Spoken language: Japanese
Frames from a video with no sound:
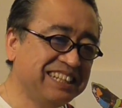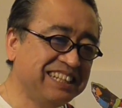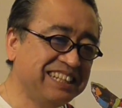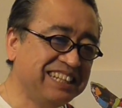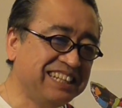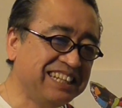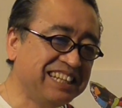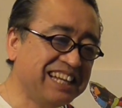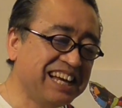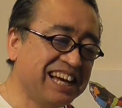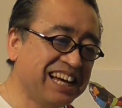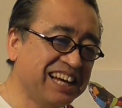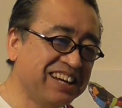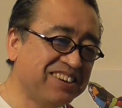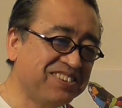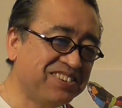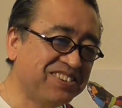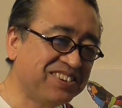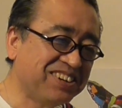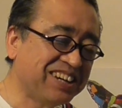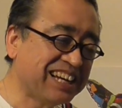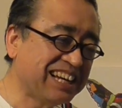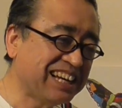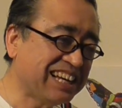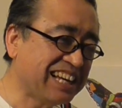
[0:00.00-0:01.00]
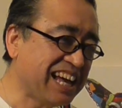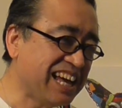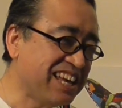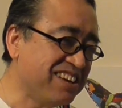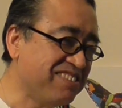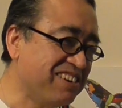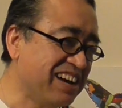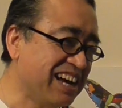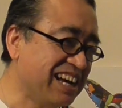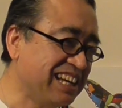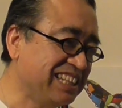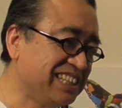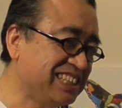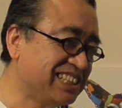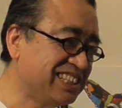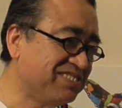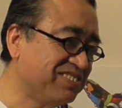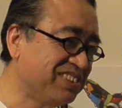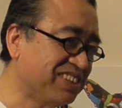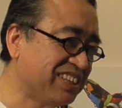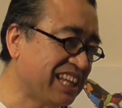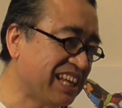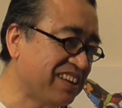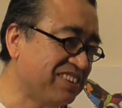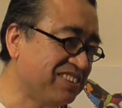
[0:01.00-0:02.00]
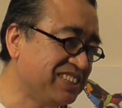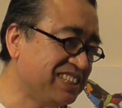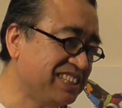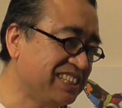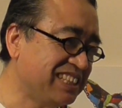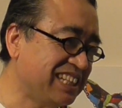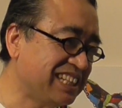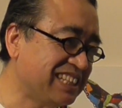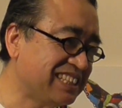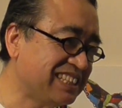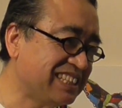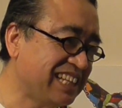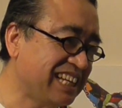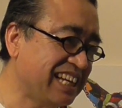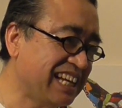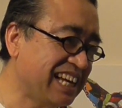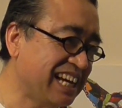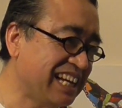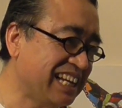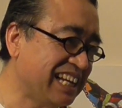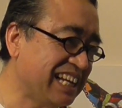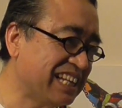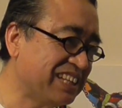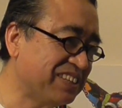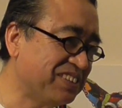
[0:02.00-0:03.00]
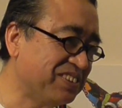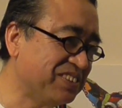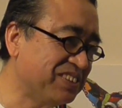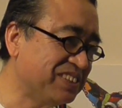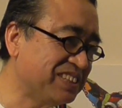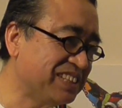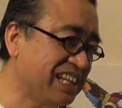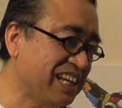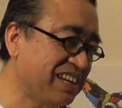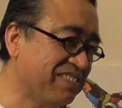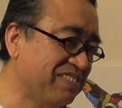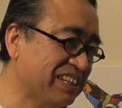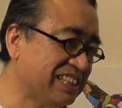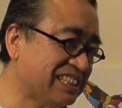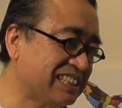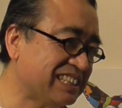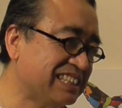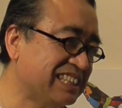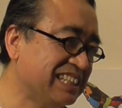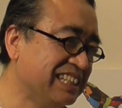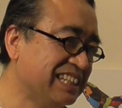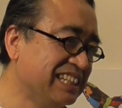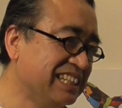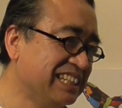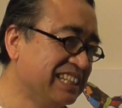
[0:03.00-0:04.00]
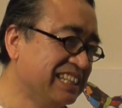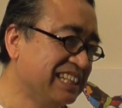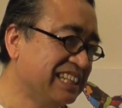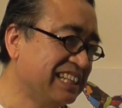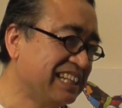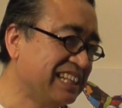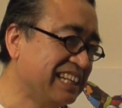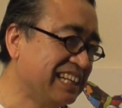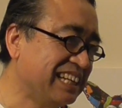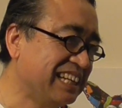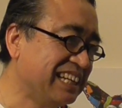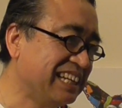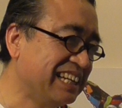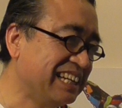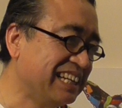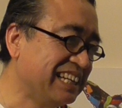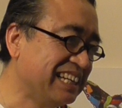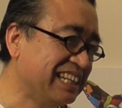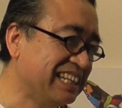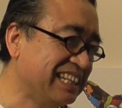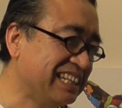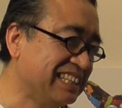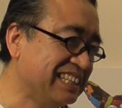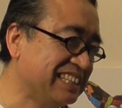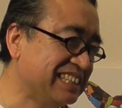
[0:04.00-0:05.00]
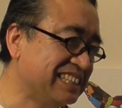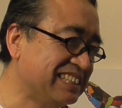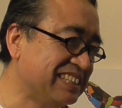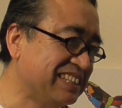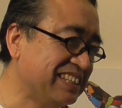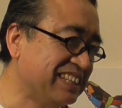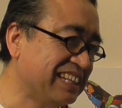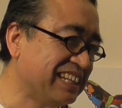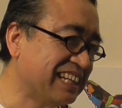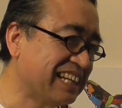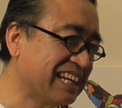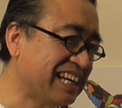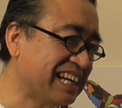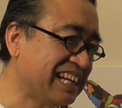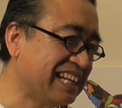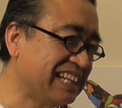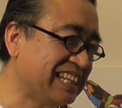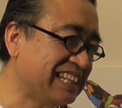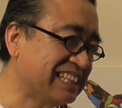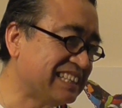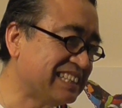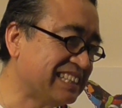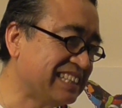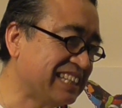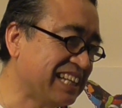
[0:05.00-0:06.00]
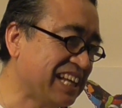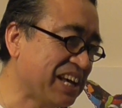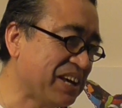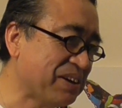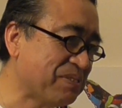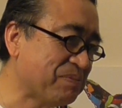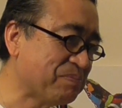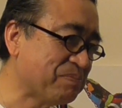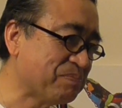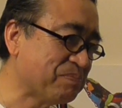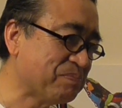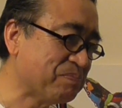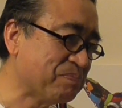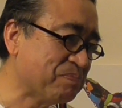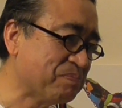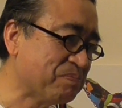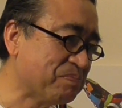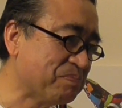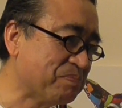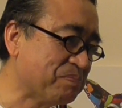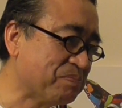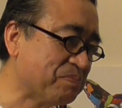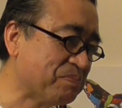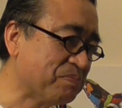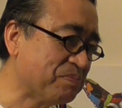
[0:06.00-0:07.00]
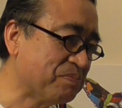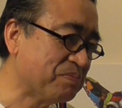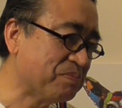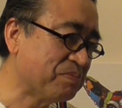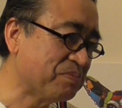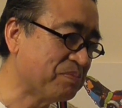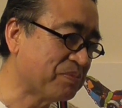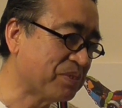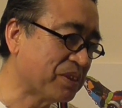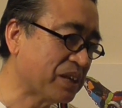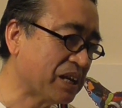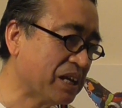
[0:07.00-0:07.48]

いいなこの会話いつも楽しいですねありがとうございます、えー、それからですねうん